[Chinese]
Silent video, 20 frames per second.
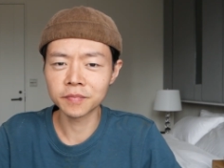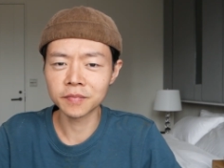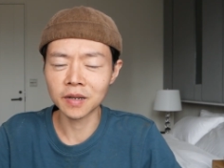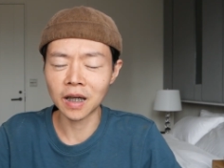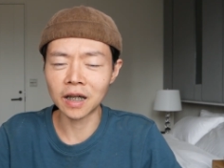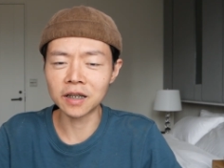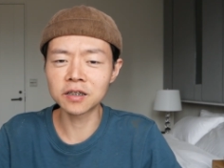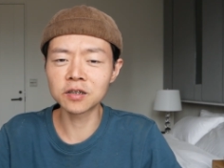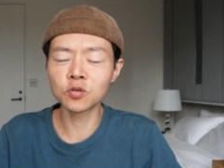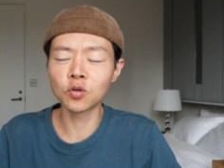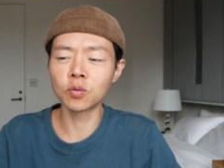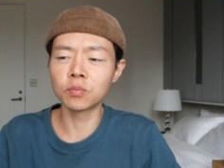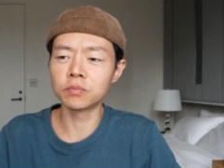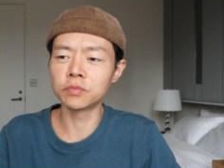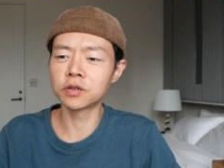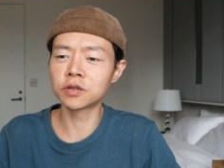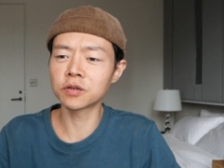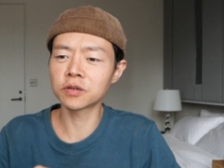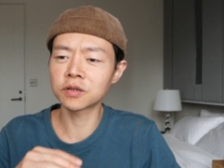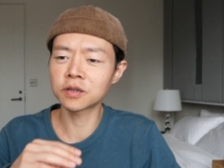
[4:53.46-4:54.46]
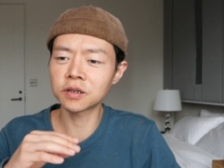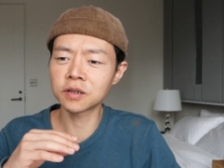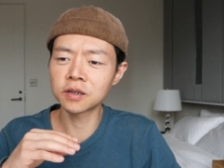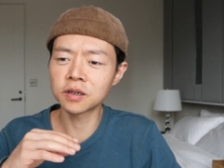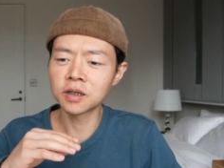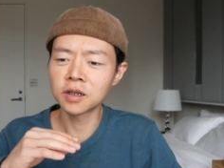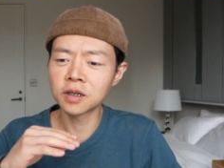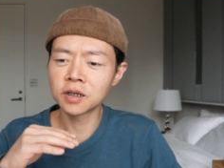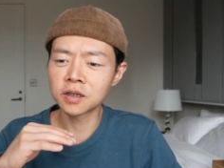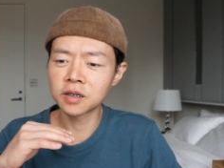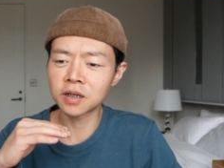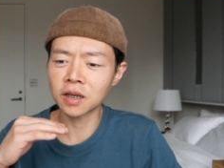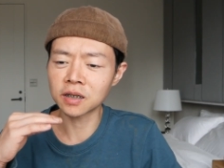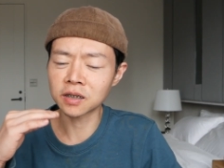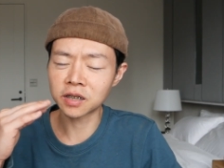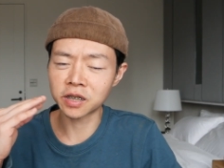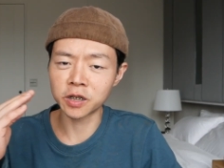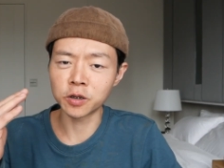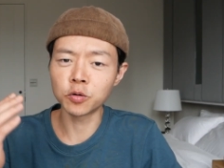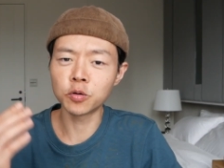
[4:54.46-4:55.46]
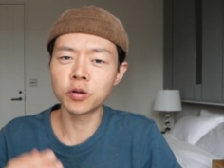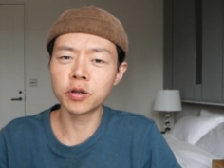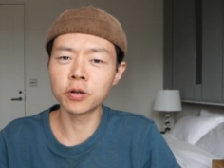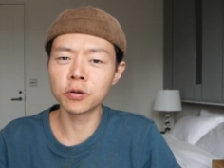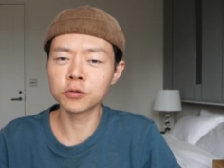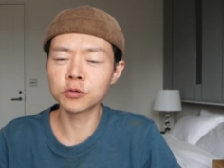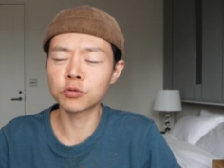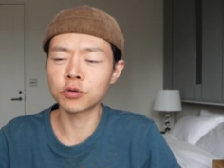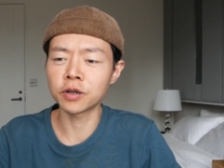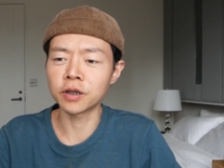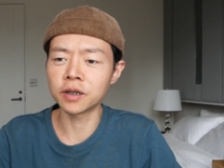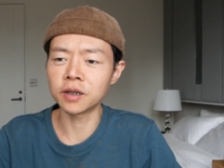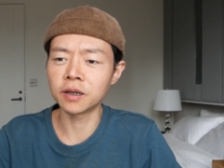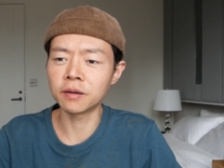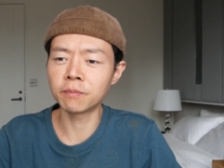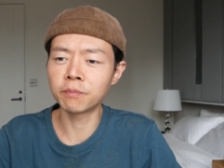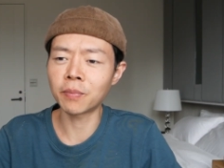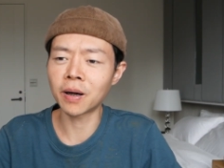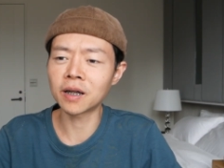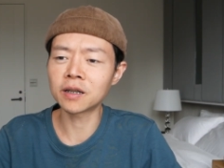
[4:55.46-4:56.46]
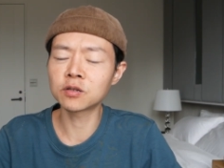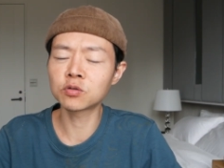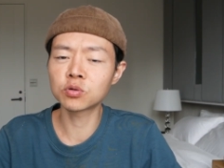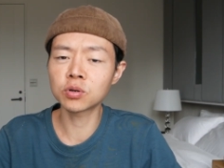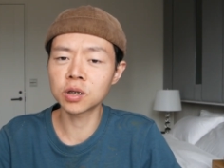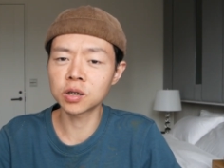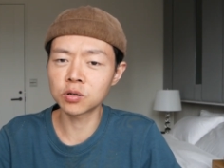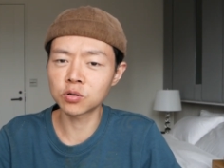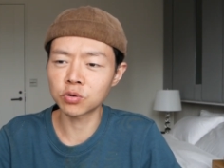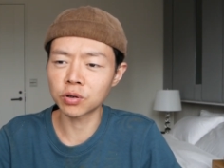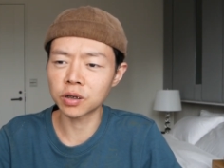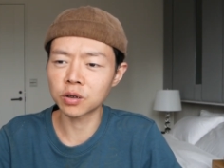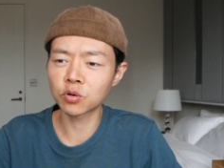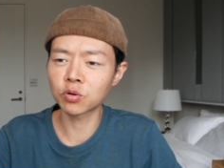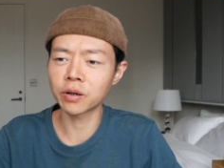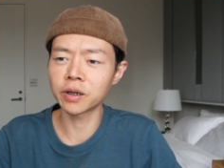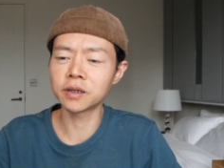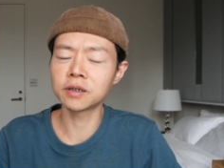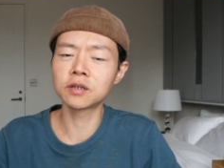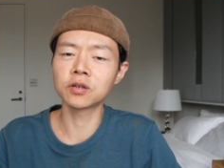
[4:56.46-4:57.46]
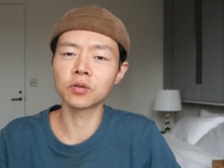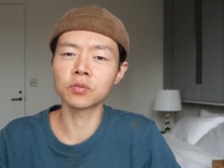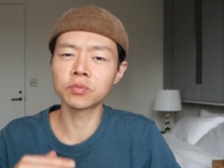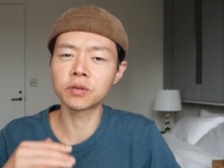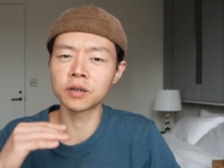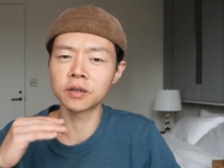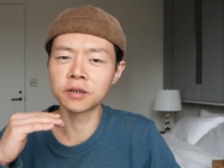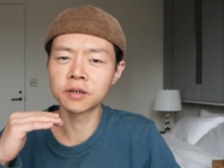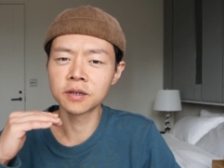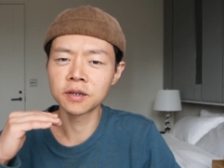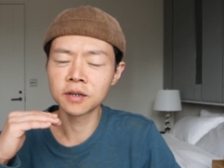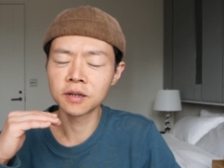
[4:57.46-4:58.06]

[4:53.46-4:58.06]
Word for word: 还是我们就是像行云流水一般顺水推舟的？